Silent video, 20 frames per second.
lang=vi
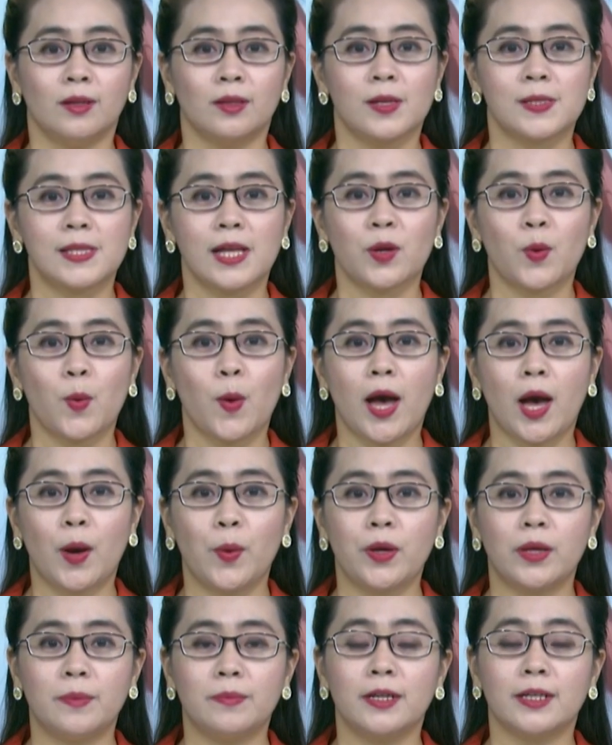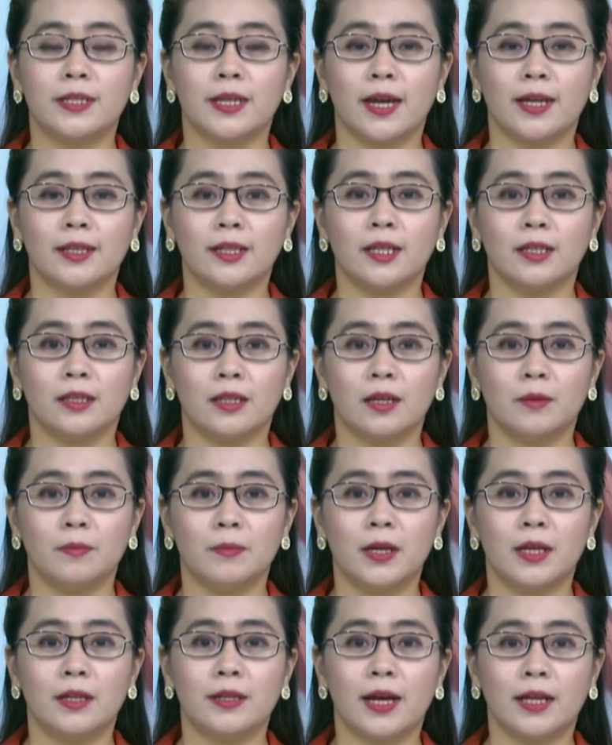Thời gian qua, huyện Mường Nhé, tỉnh Điện
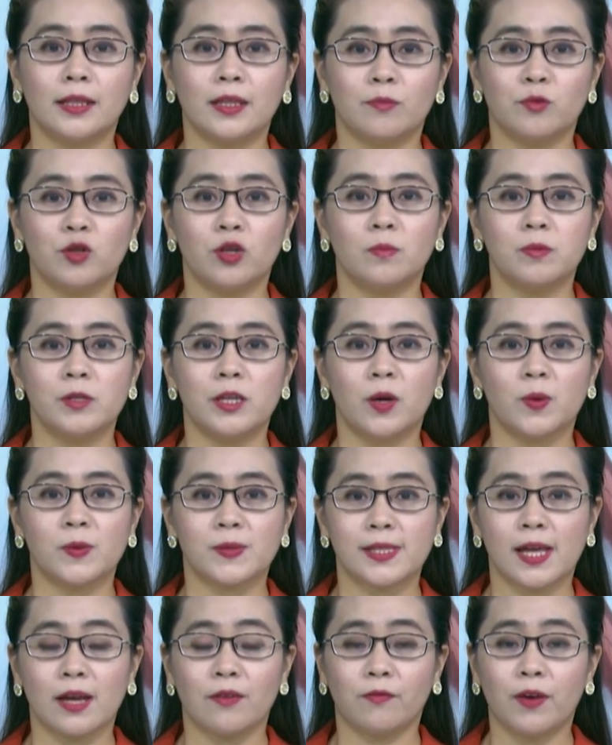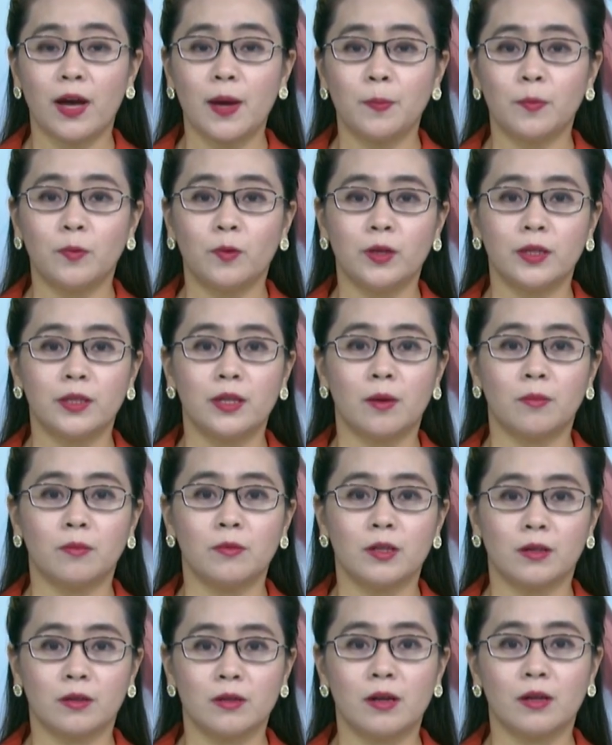Biên đã tập trung nhiều giải pháp huy động
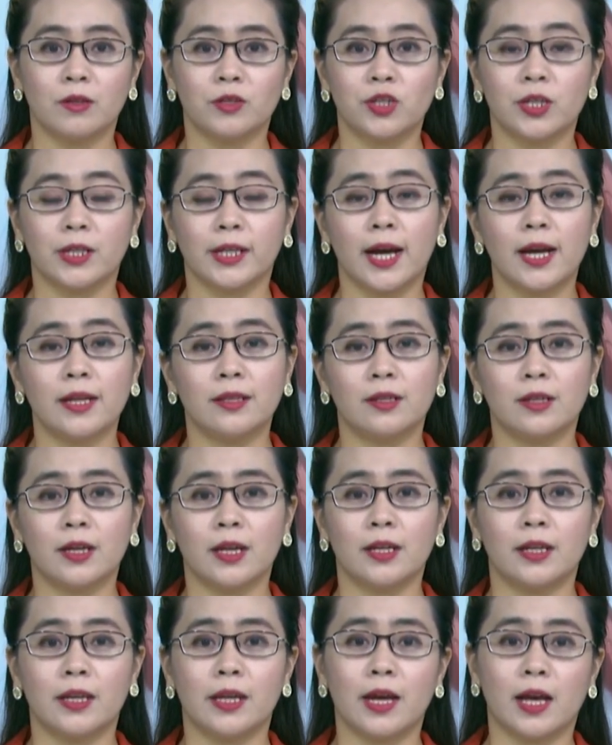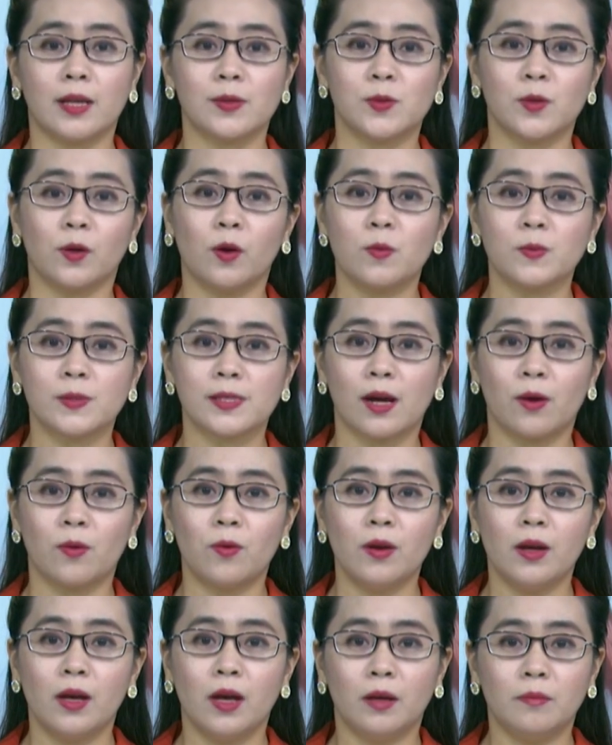lực lượng triển khai thực hiện đề án số
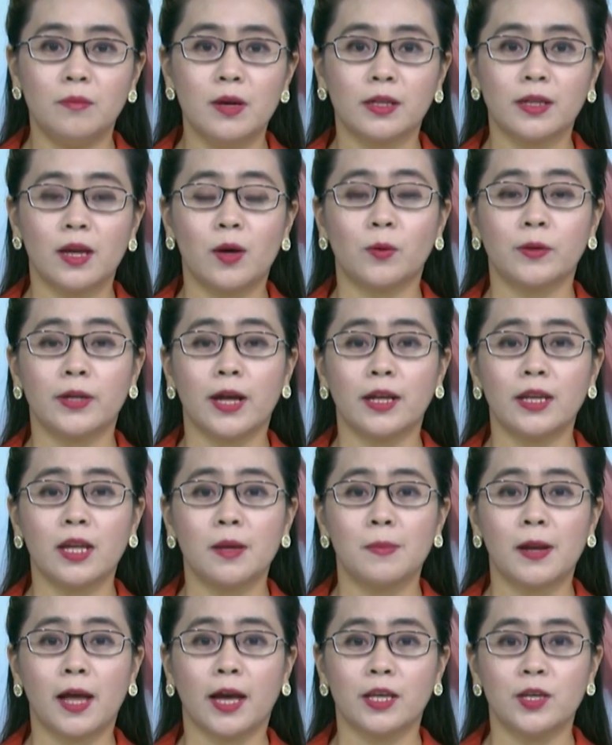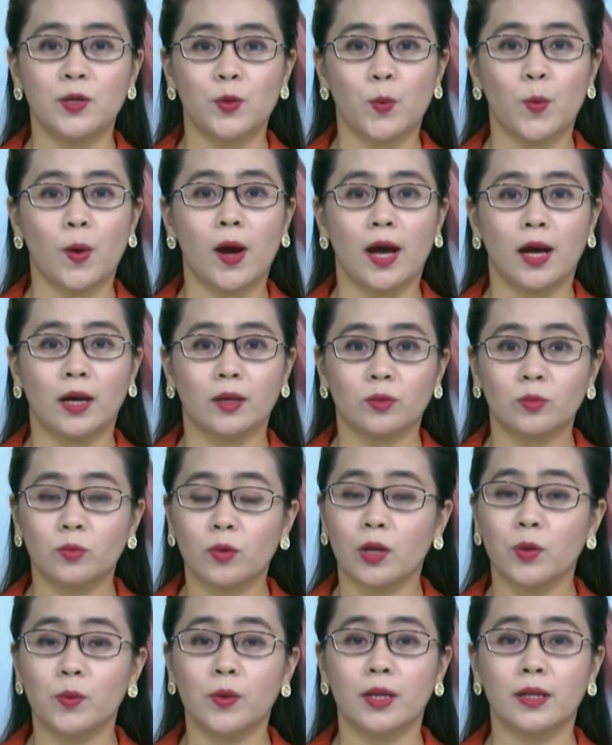06, bước đầu đã đem lại hiệu quả.
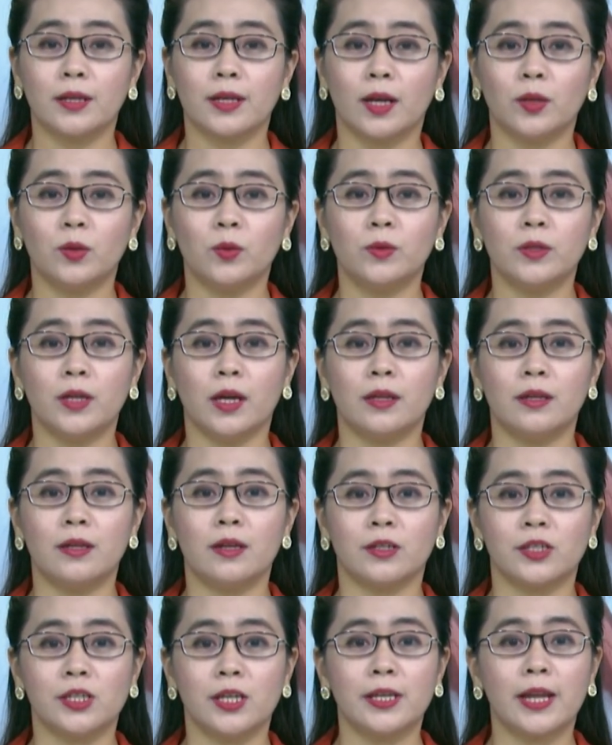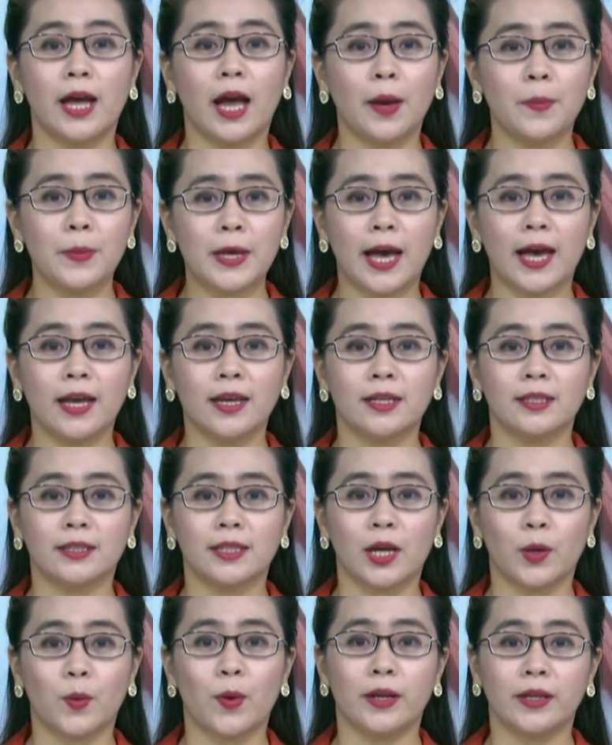Toàn huyện đã thu nhận được trên 22.000
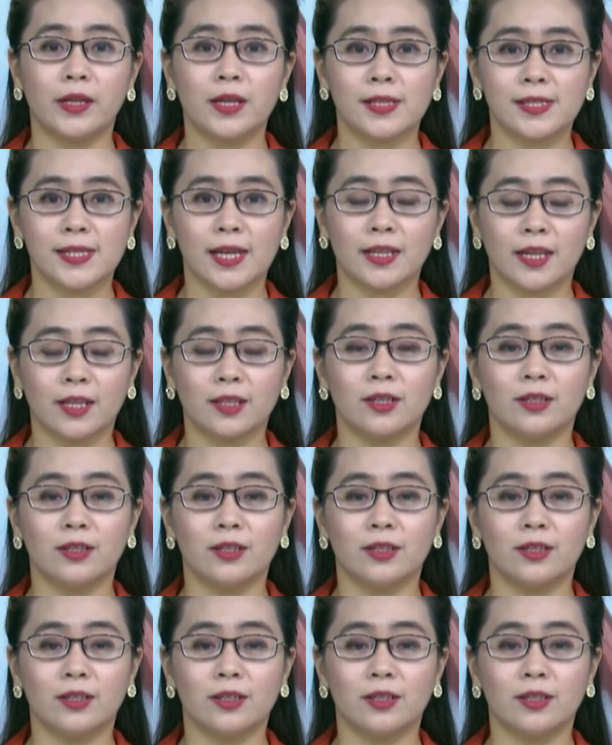tài khoản định danh điện